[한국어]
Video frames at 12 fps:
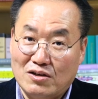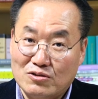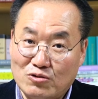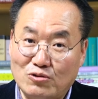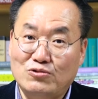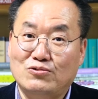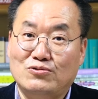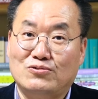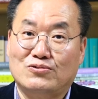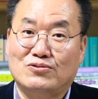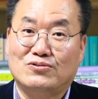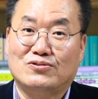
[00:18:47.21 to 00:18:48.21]

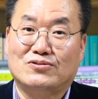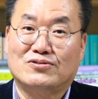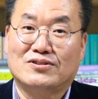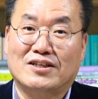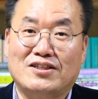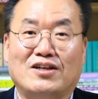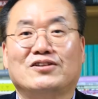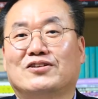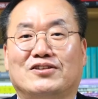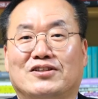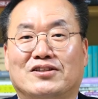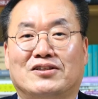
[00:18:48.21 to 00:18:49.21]
소유가 되는
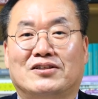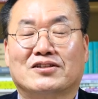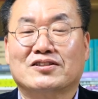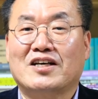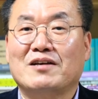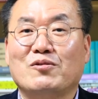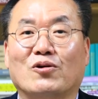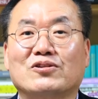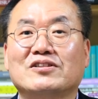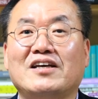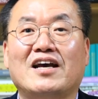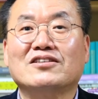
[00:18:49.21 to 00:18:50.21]
거예요. 그 사람이
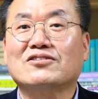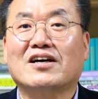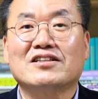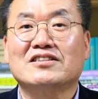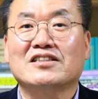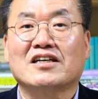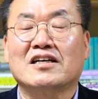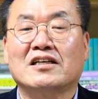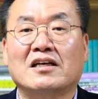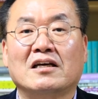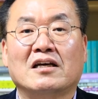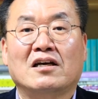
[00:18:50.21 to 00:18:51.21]
어떻게 해석하든지
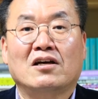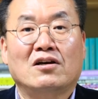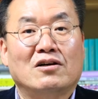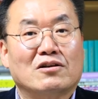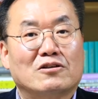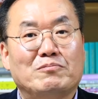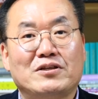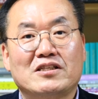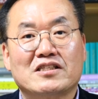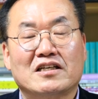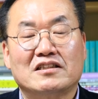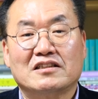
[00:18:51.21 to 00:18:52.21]
간에 그
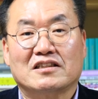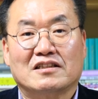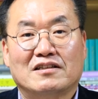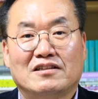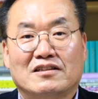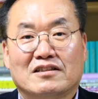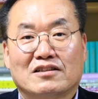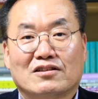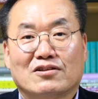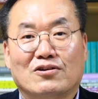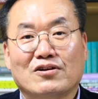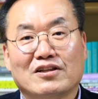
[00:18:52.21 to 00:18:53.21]
필자는
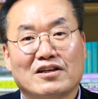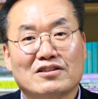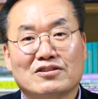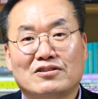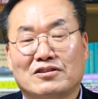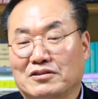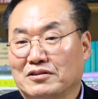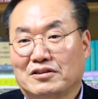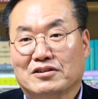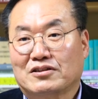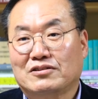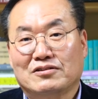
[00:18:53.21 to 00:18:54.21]
거기에 대해서
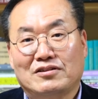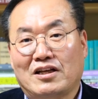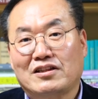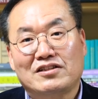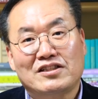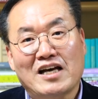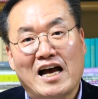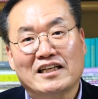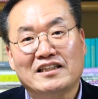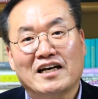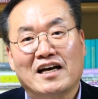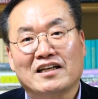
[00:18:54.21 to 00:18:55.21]
그 내 뜻이
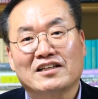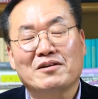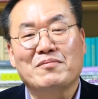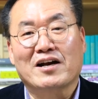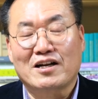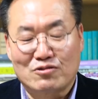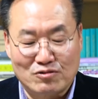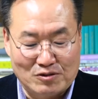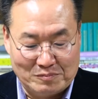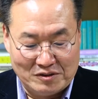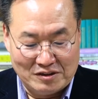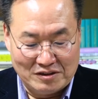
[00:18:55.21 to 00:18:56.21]
아니다 이렇게 말할 수가
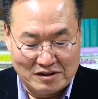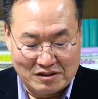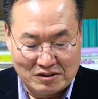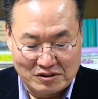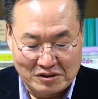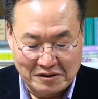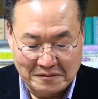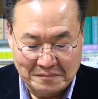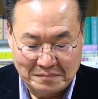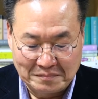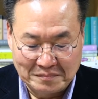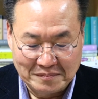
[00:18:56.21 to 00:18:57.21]
없는 거죠.
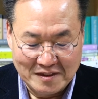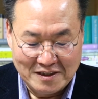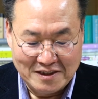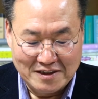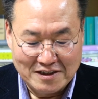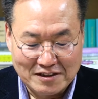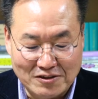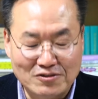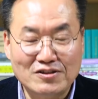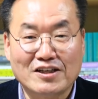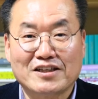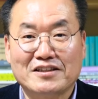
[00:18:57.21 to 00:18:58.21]

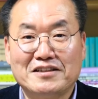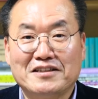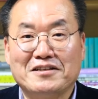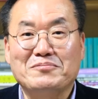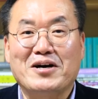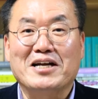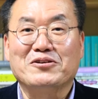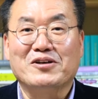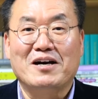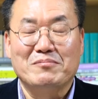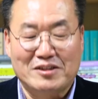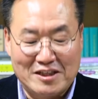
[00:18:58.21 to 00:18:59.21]
그런 얘기를 이
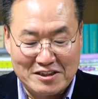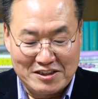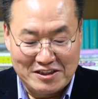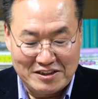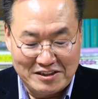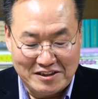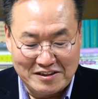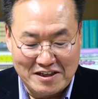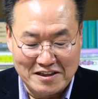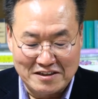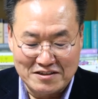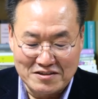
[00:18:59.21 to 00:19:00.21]
마리오가 합니다.
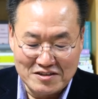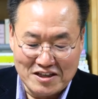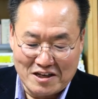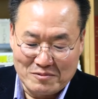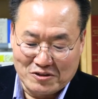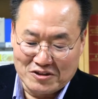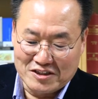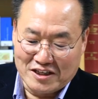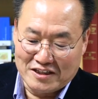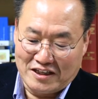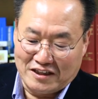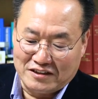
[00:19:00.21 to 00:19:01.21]
시란 쓴 사람의 것이
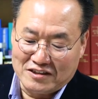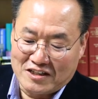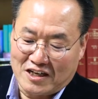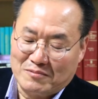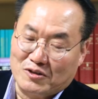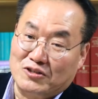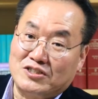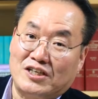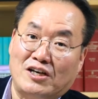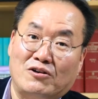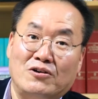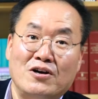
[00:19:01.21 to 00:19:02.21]
아니라 읽는 사람의
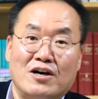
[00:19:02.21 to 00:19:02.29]
것이에요.